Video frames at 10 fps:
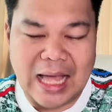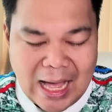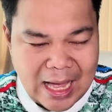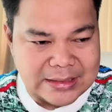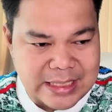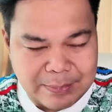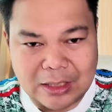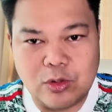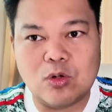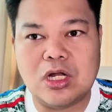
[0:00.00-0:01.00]
ถ้าเทียบ
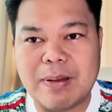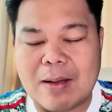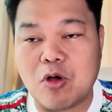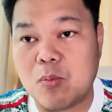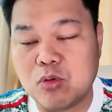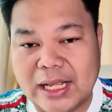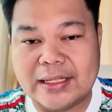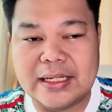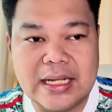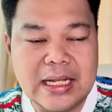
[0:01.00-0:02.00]
กันด้วยคุณภาพของผู้เล่น